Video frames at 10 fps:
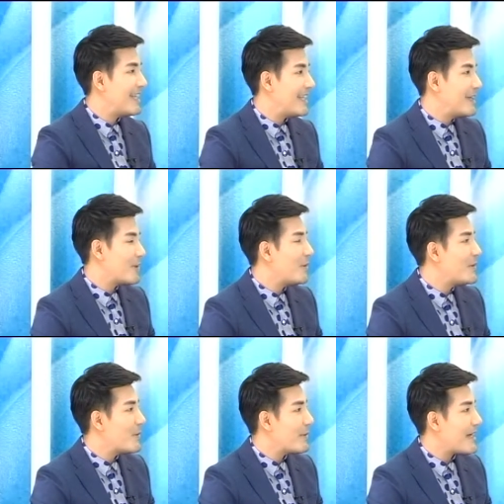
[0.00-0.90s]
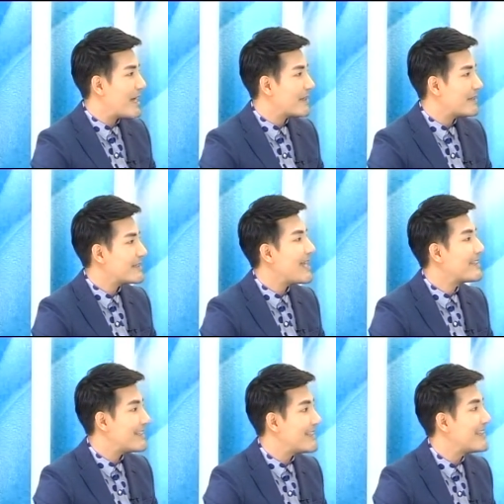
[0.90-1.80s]
ยก็มีโอกาสสร้าง
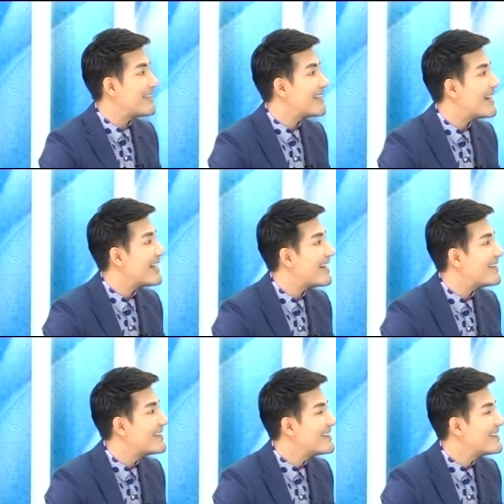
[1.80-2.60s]
เศรษฐีได้นะ ใช